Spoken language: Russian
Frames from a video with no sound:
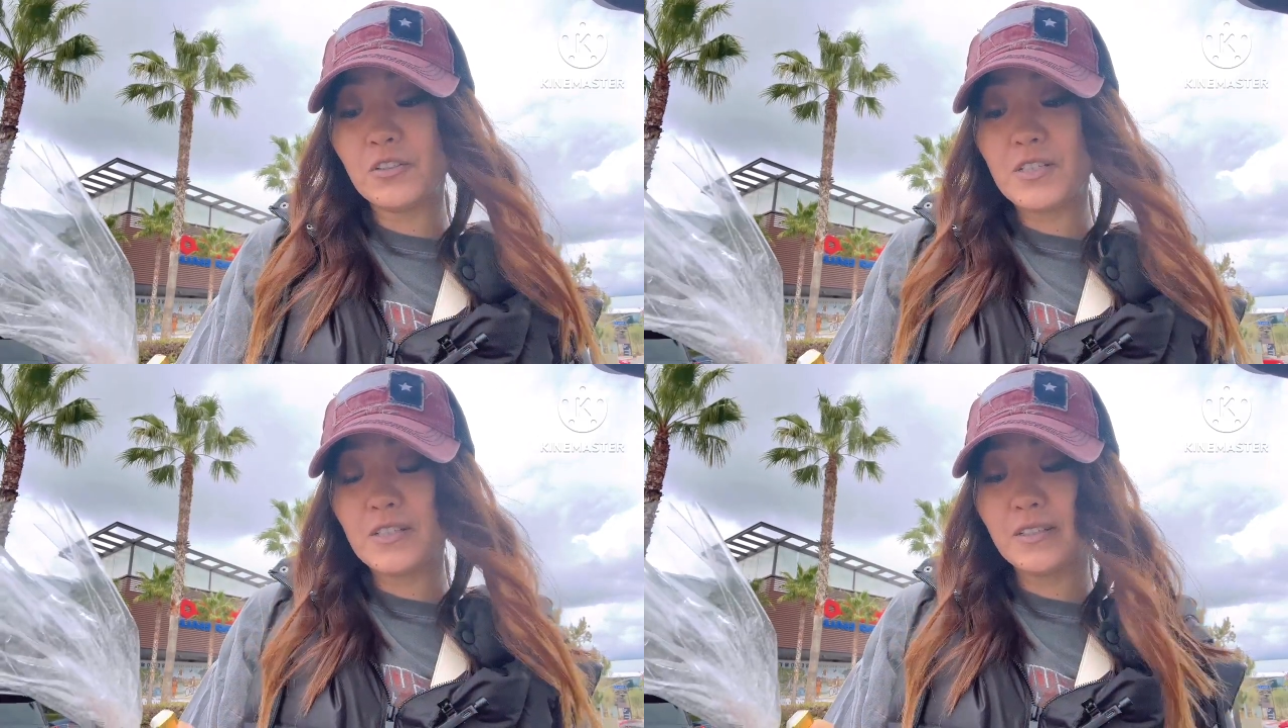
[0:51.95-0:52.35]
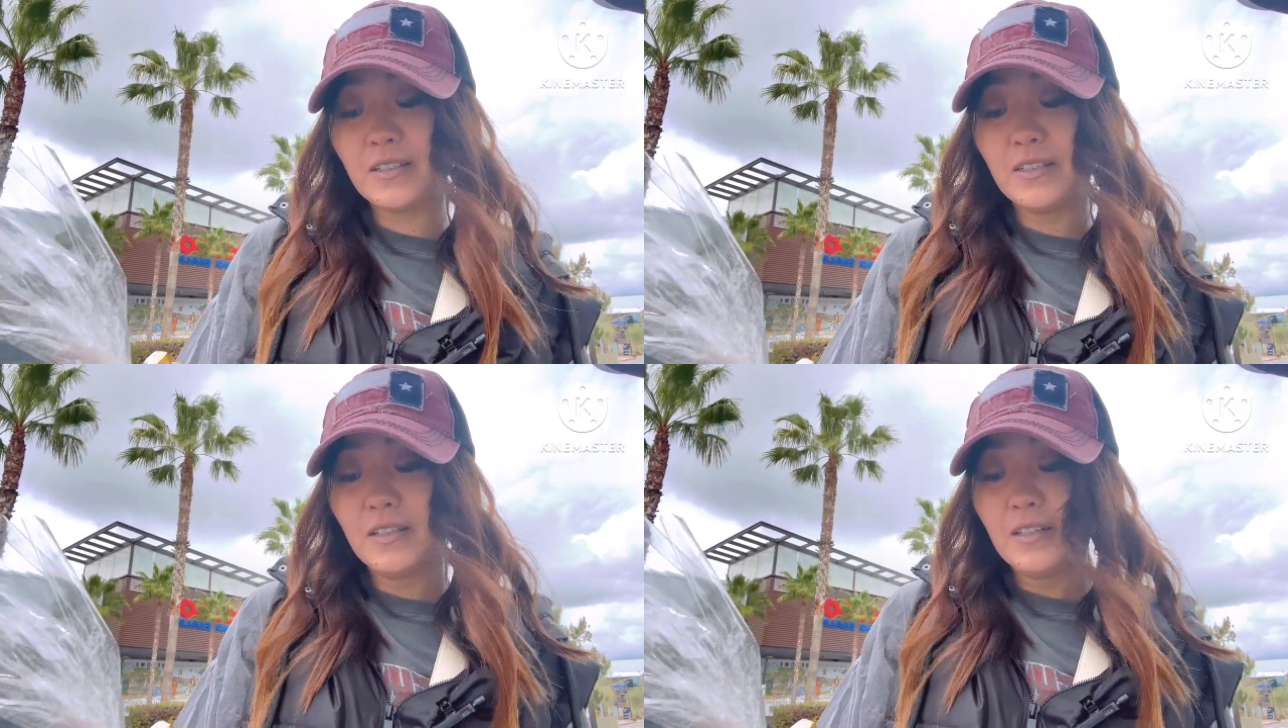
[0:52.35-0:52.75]
то есть
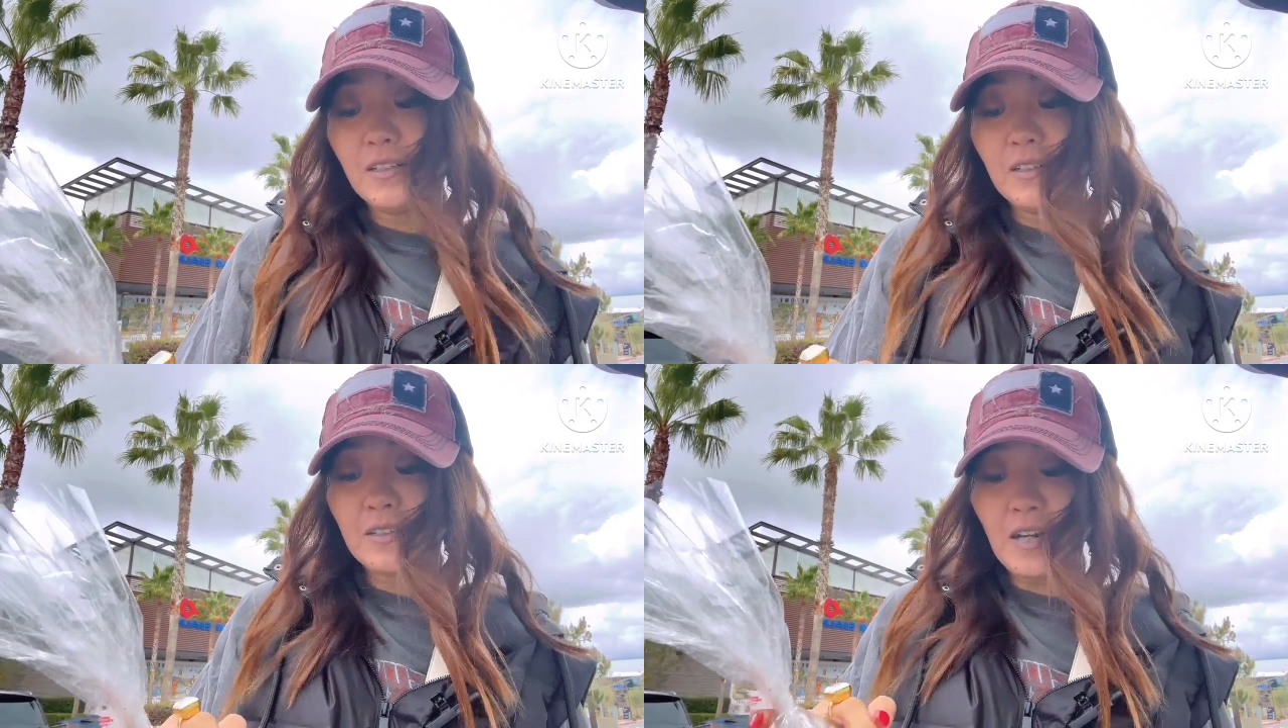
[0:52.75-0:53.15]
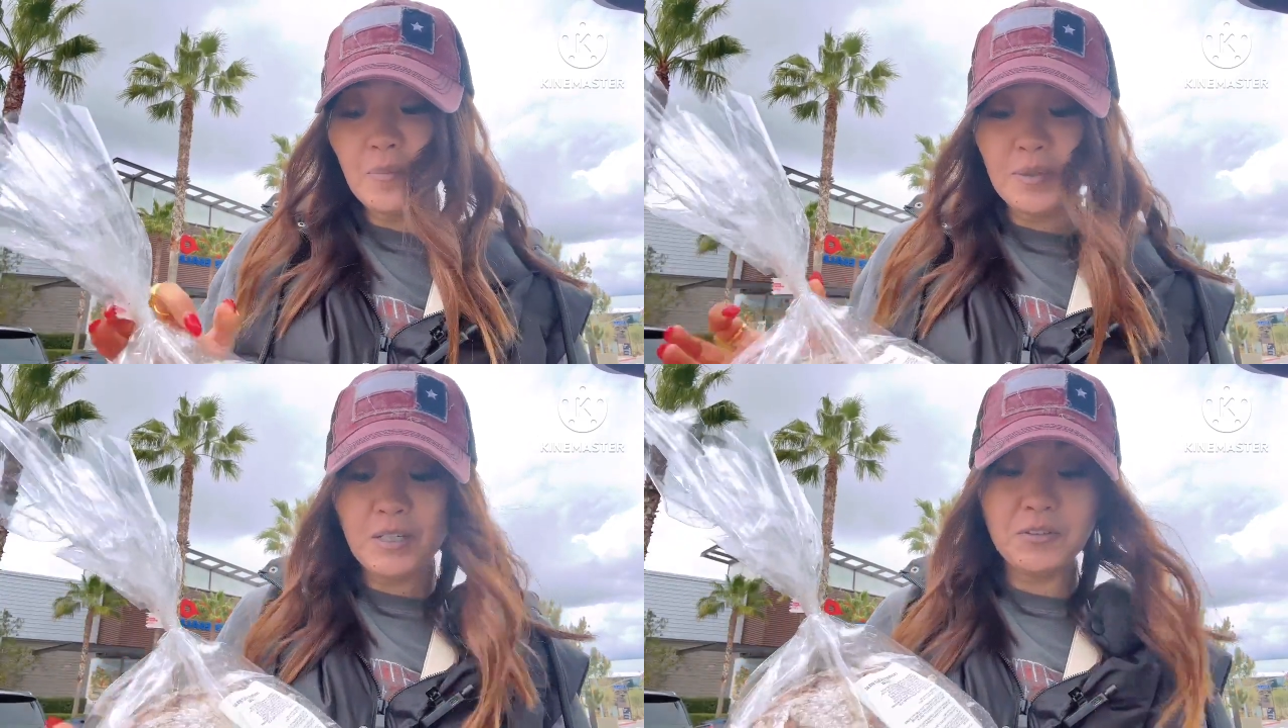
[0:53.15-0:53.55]
это
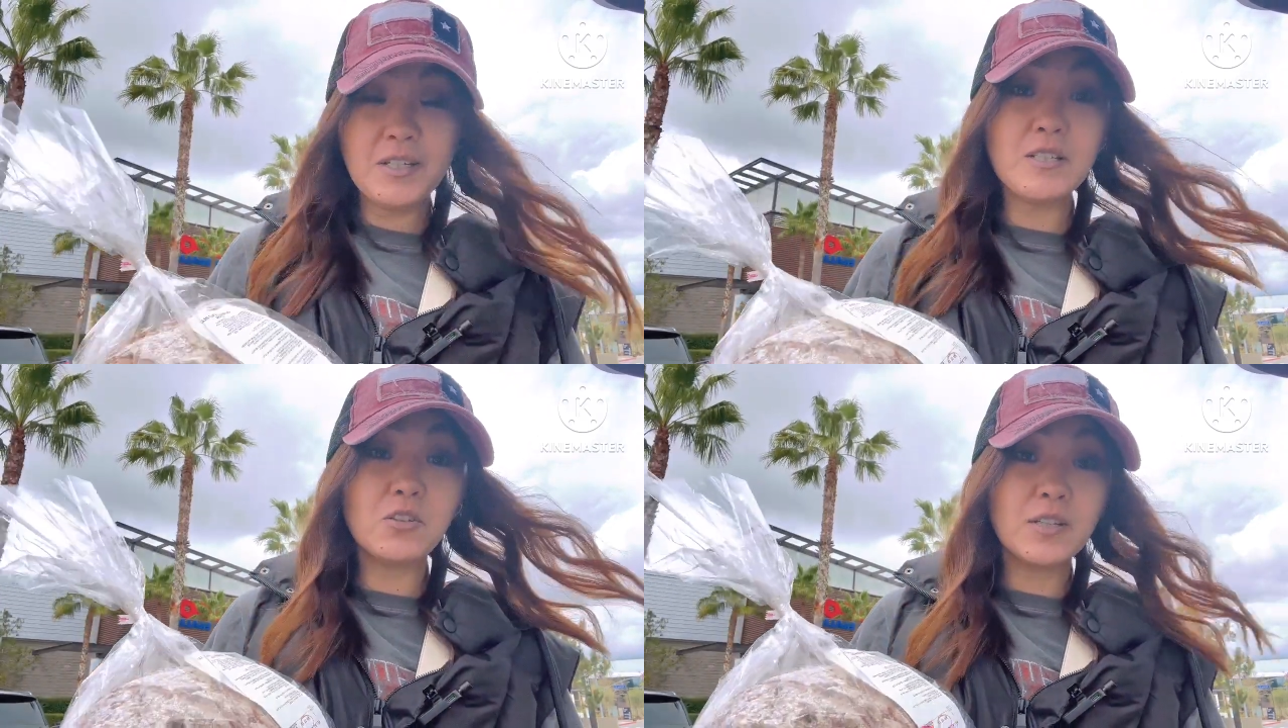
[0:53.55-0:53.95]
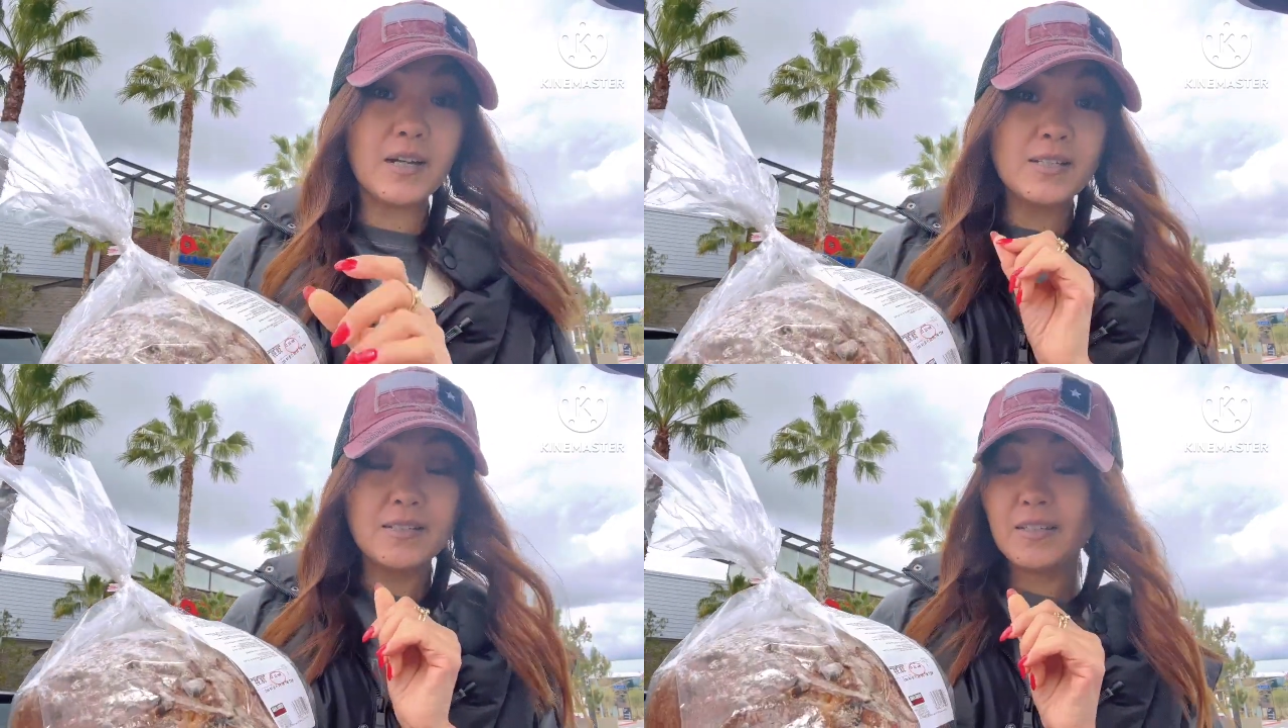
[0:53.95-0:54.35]
крамбери, вот эти вот
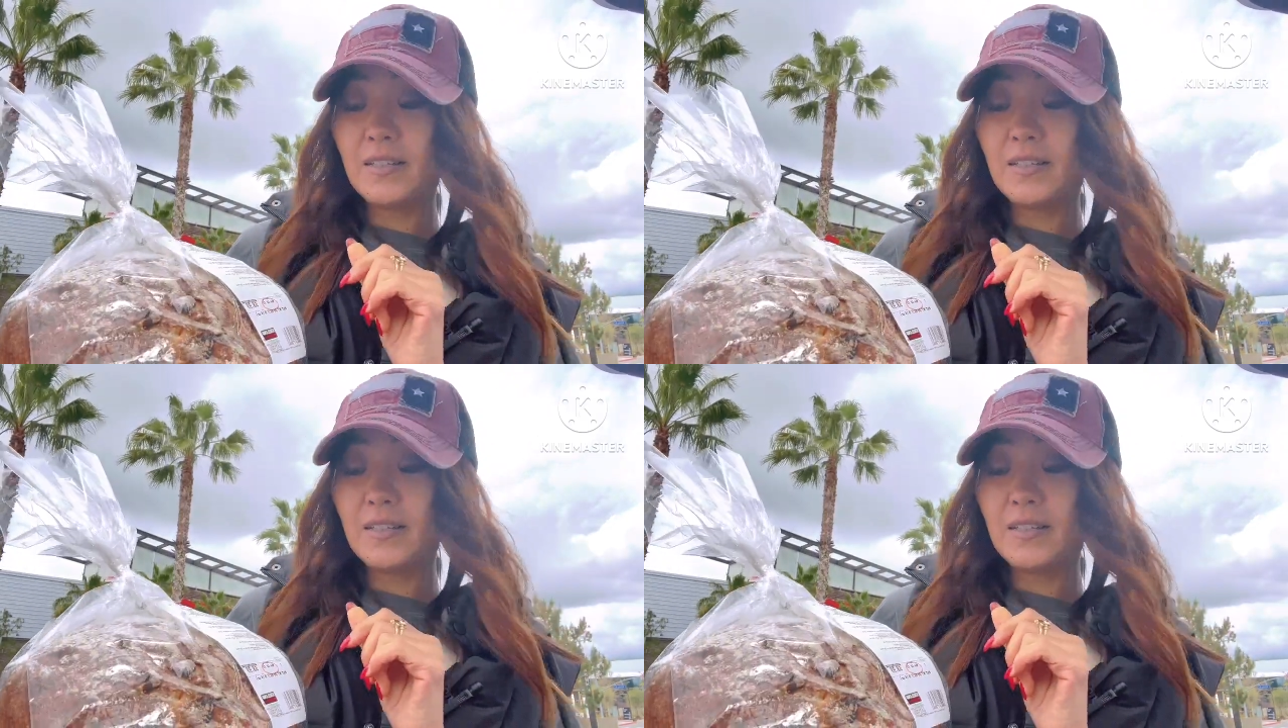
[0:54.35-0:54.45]
красные